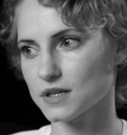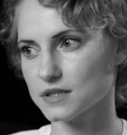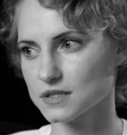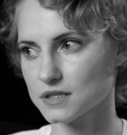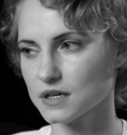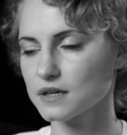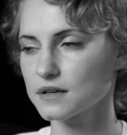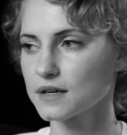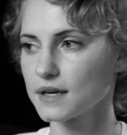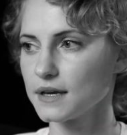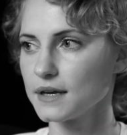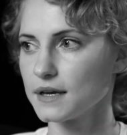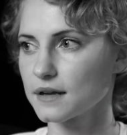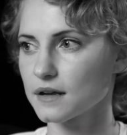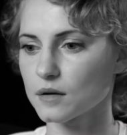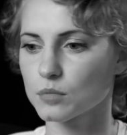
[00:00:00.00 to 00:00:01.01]
Хотя,
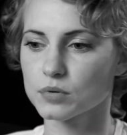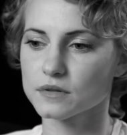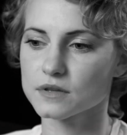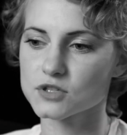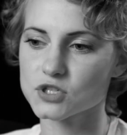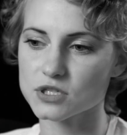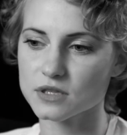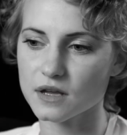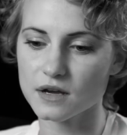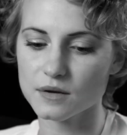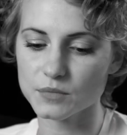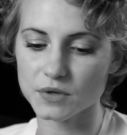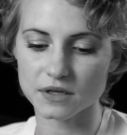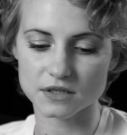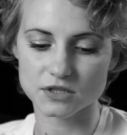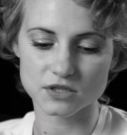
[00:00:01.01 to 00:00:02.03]
как бы начала,
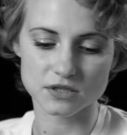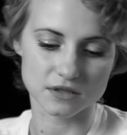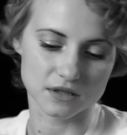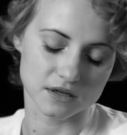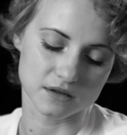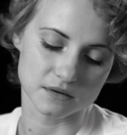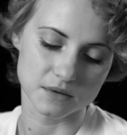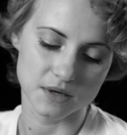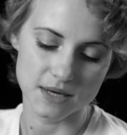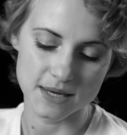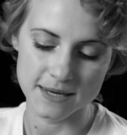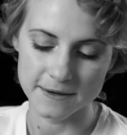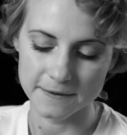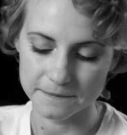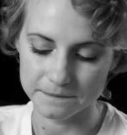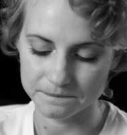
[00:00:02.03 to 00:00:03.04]
мне кажется, я
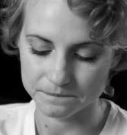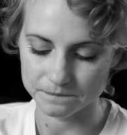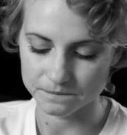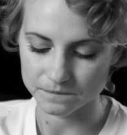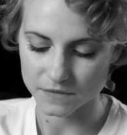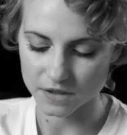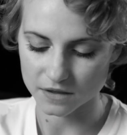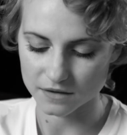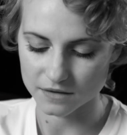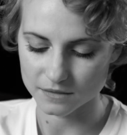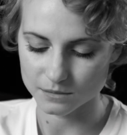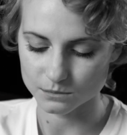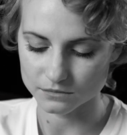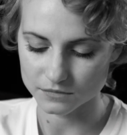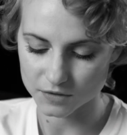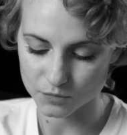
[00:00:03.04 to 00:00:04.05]
так
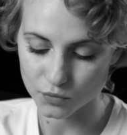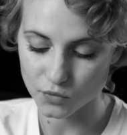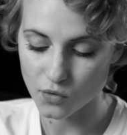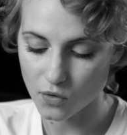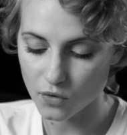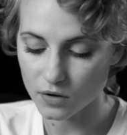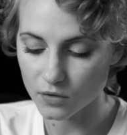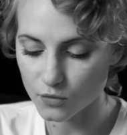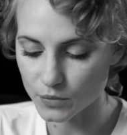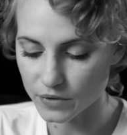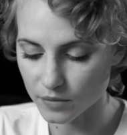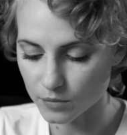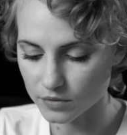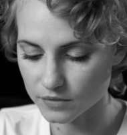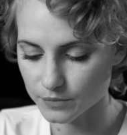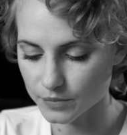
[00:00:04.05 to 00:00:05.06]
неплохо. У
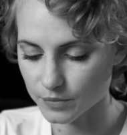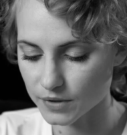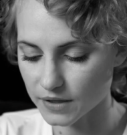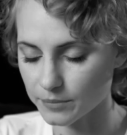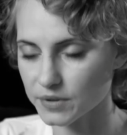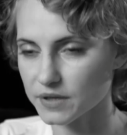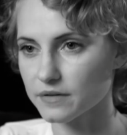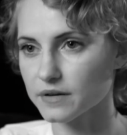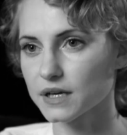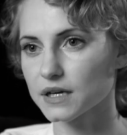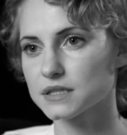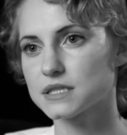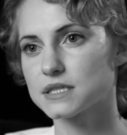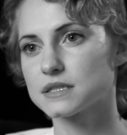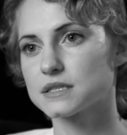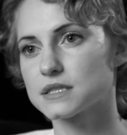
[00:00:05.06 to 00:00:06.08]
меня был, была первая
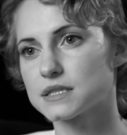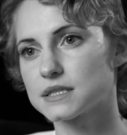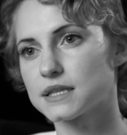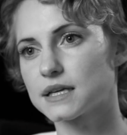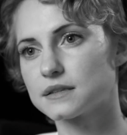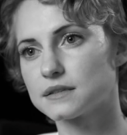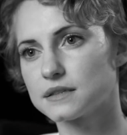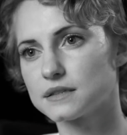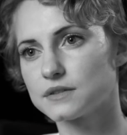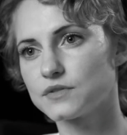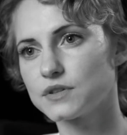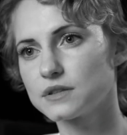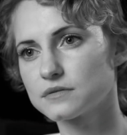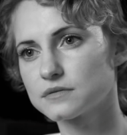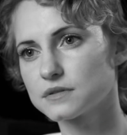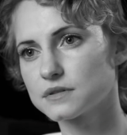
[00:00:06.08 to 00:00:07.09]
картина с Ренатой
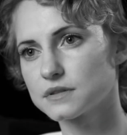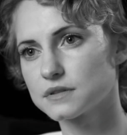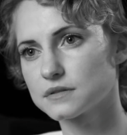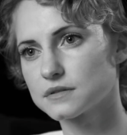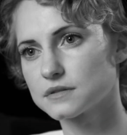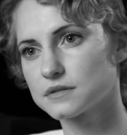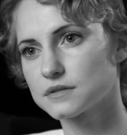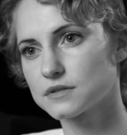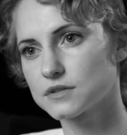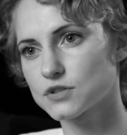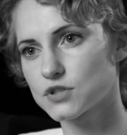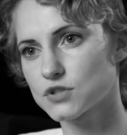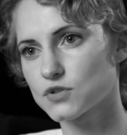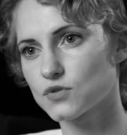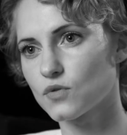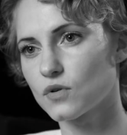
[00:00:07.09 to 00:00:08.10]
Литвиновой э,
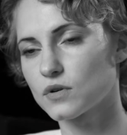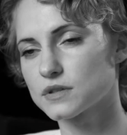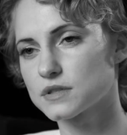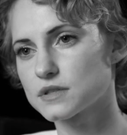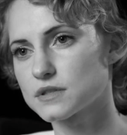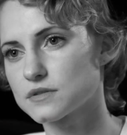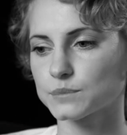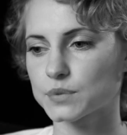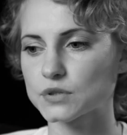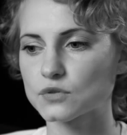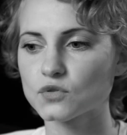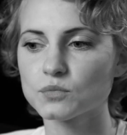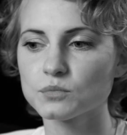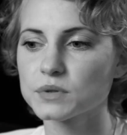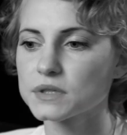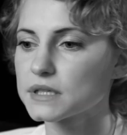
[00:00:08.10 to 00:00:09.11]
«Жестокость».
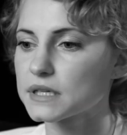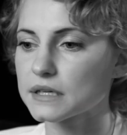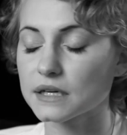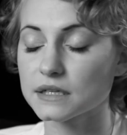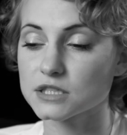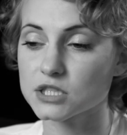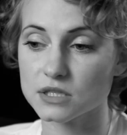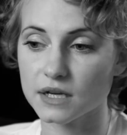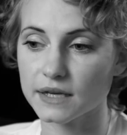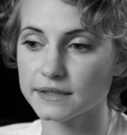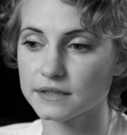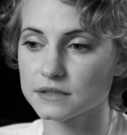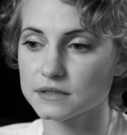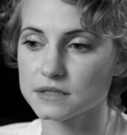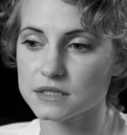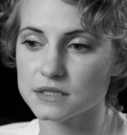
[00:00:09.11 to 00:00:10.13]
Потом были, конечно,
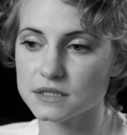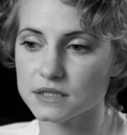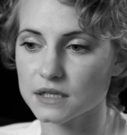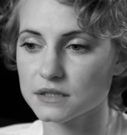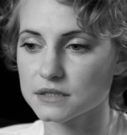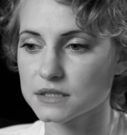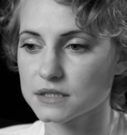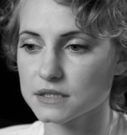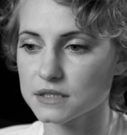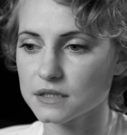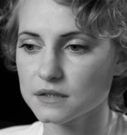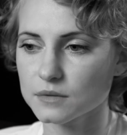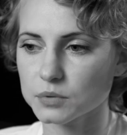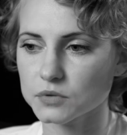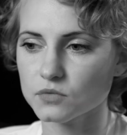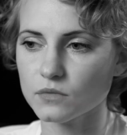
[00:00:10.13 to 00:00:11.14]
какие-то сериалы,
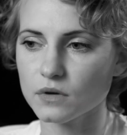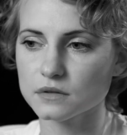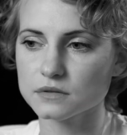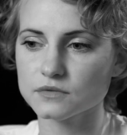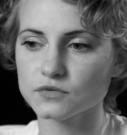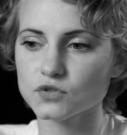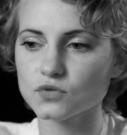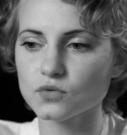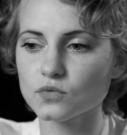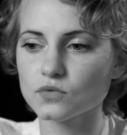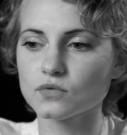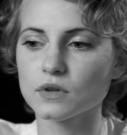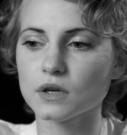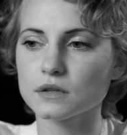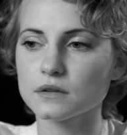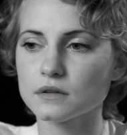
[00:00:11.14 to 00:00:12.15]
сериалы, а потом как-то все
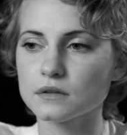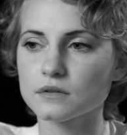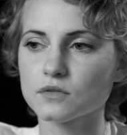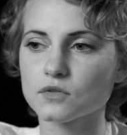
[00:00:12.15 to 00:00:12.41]
куда-то